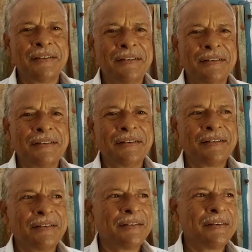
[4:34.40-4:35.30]
আপনার
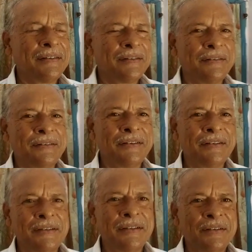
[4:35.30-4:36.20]
পুষ্পবধূর নাম
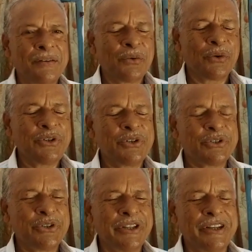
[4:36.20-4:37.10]
কি
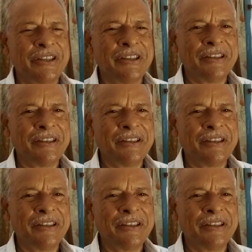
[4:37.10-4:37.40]
ঐশ্বর্যদি